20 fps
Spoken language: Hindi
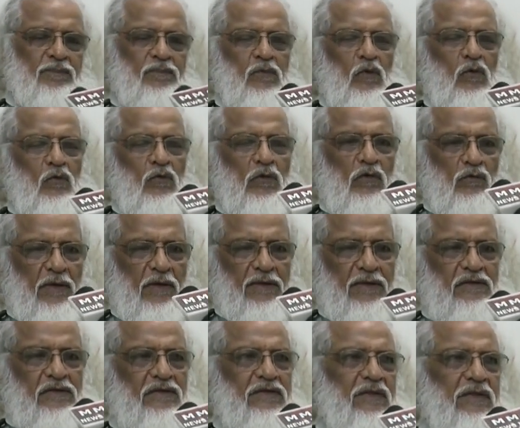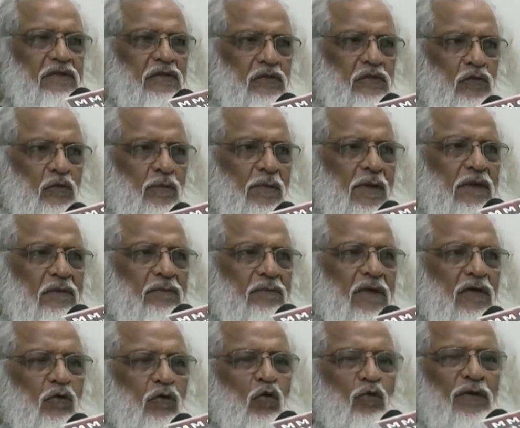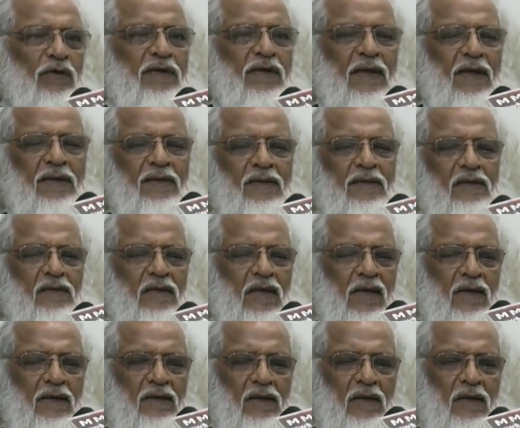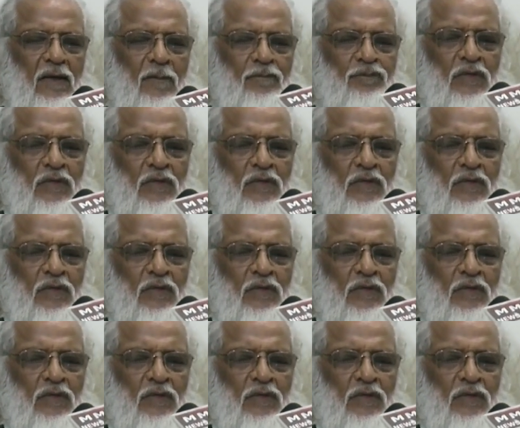कोरोना वायरस या जिसको बाद में कोविड 19 कहा गया